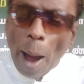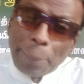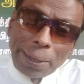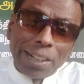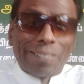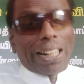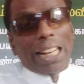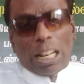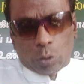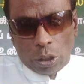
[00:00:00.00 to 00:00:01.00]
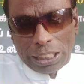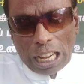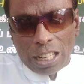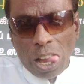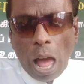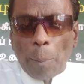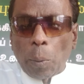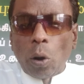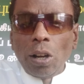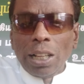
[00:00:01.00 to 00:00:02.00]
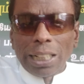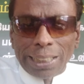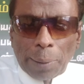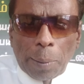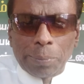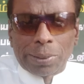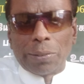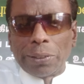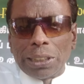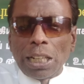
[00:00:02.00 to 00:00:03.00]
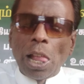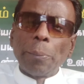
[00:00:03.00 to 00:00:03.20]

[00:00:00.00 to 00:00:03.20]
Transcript: அப்படின்ட்டு வளரா சொல்கிறார் அப்போது தவம் செய்வது